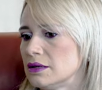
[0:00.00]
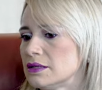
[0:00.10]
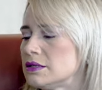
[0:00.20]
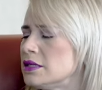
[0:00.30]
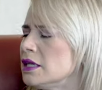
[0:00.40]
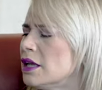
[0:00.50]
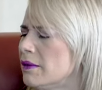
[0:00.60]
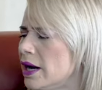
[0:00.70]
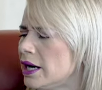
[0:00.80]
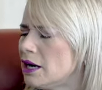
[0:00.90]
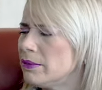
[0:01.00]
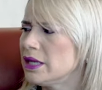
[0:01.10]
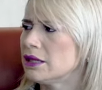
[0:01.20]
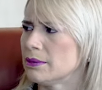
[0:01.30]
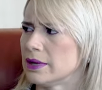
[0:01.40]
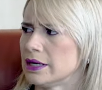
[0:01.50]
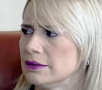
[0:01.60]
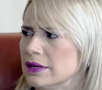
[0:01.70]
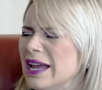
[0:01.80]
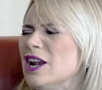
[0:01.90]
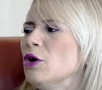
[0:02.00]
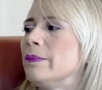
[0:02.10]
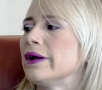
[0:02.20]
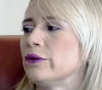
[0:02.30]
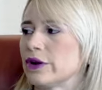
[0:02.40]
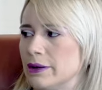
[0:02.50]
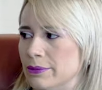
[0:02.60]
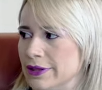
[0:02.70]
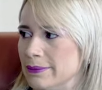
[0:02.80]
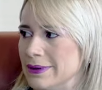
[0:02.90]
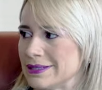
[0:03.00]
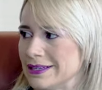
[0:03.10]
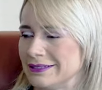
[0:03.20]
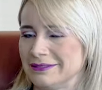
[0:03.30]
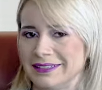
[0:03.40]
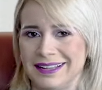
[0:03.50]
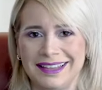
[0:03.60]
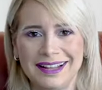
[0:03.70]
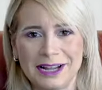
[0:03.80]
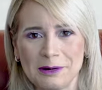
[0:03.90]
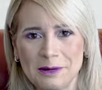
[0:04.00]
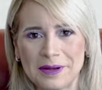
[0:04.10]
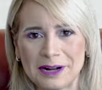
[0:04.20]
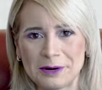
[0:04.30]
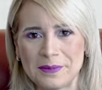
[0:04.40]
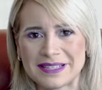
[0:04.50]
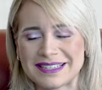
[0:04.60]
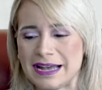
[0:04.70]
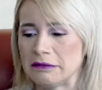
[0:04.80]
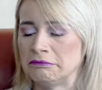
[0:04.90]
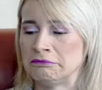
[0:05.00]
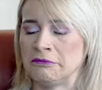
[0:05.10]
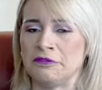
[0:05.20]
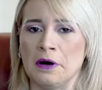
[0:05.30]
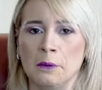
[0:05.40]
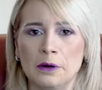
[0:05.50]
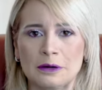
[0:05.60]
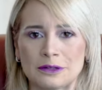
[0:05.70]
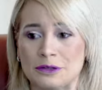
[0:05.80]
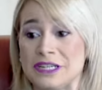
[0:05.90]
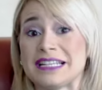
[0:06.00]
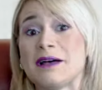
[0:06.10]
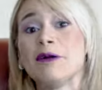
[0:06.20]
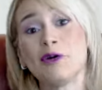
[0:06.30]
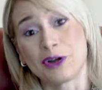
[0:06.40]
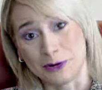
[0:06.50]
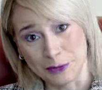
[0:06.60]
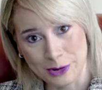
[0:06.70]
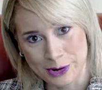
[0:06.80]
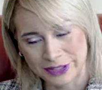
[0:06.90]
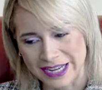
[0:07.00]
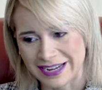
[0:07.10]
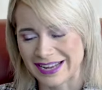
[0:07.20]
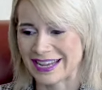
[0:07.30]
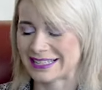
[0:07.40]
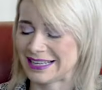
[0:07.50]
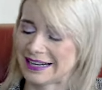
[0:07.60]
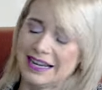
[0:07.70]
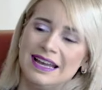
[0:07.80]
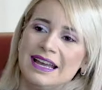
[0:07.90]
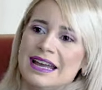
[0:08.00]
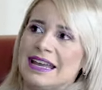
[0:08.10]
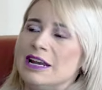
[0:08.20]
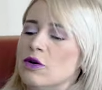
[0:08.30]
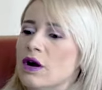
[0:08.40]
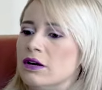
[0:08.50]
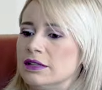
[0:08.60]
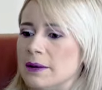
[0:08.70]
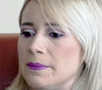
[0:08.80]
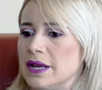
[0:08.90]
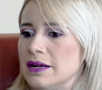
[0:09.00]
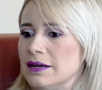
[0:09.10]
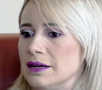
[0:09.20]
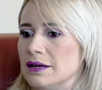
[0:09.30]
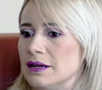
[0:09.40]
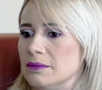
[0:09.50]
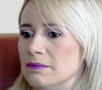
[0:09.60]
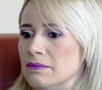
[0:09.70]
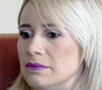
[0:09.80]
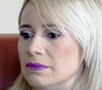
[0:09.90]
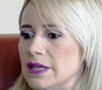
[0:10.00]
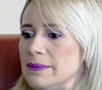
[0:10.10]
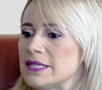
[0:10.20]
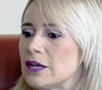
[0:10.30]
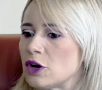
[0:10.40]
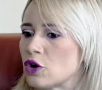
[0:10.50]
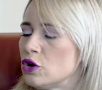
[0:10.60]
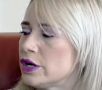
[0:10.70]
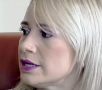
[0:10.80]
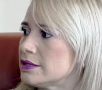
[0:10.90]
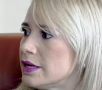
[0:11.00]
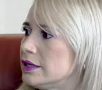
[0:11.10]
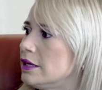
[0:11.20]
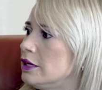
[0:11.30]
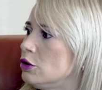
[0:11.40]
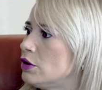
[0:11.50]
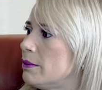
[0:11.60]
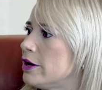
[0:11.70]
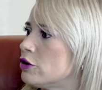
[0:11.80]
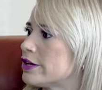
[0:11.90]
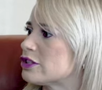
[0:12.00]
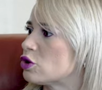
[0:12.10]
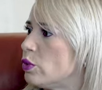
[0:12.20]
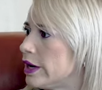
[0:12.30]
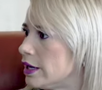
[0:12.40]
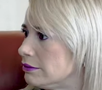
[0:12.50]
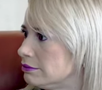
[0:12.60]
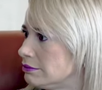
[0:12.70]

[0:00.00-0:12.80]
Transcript: si te va realmente mal, ¿qué es lo peor que puedes pasar? Que tengas que volver a comenzar. Fabuloso, ya sabes lo que no tienes que hacer. Y luego también de mis errores he tenido una mayor escuela.